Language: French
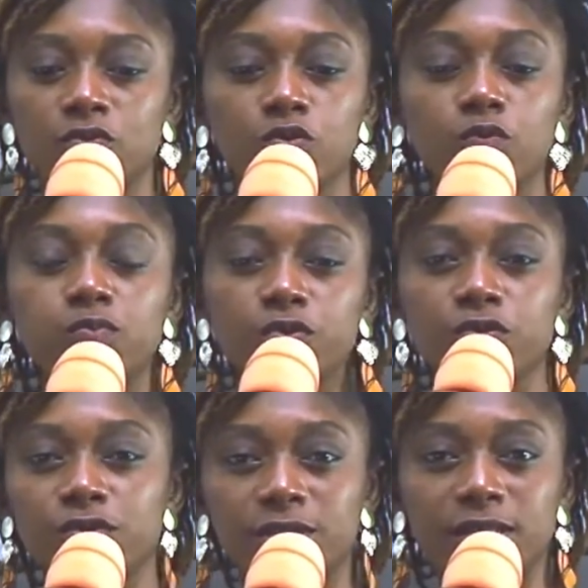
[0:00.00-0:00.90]
tout le
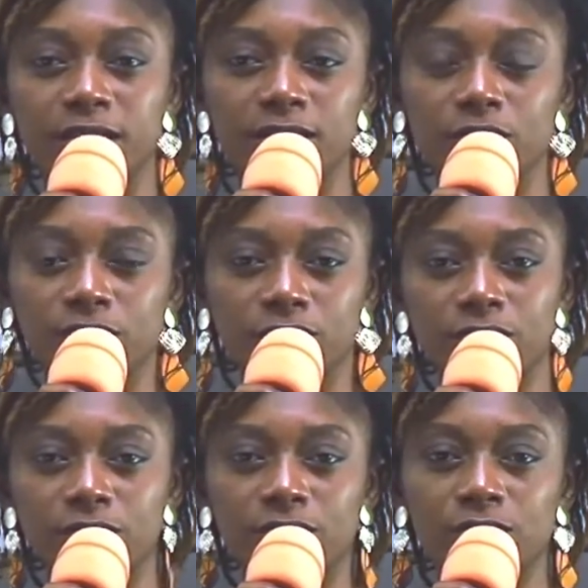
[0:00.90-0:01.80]
potentiel
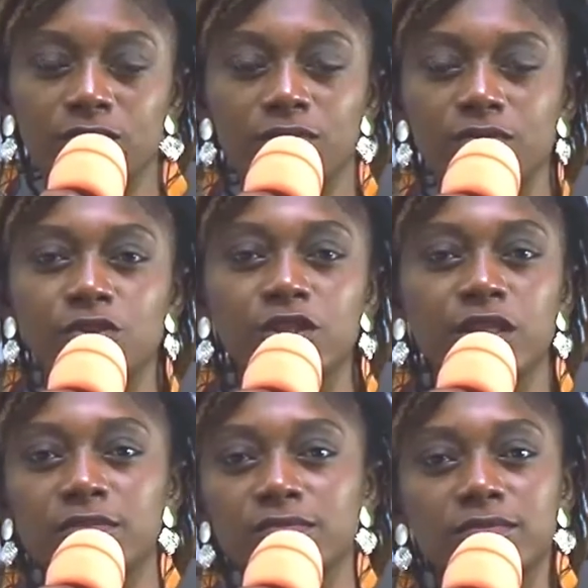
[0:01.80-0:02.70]
que, que
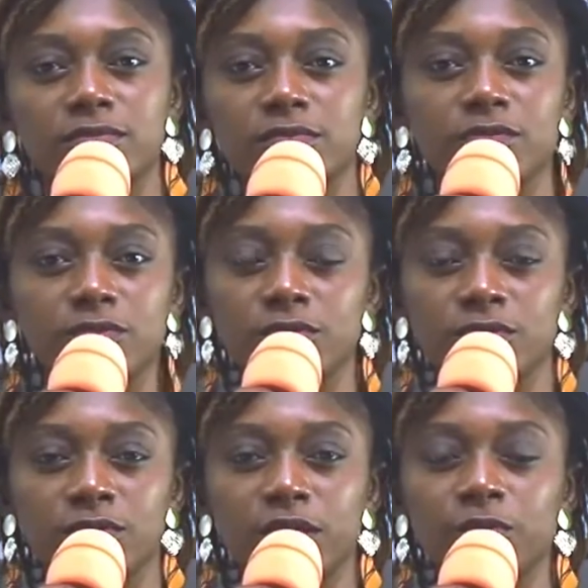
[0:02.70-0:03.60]
j'ai
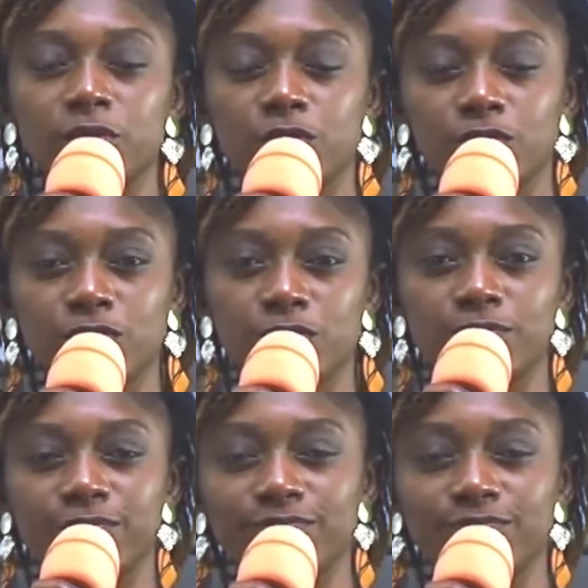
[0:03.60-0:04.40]
en termes de costume.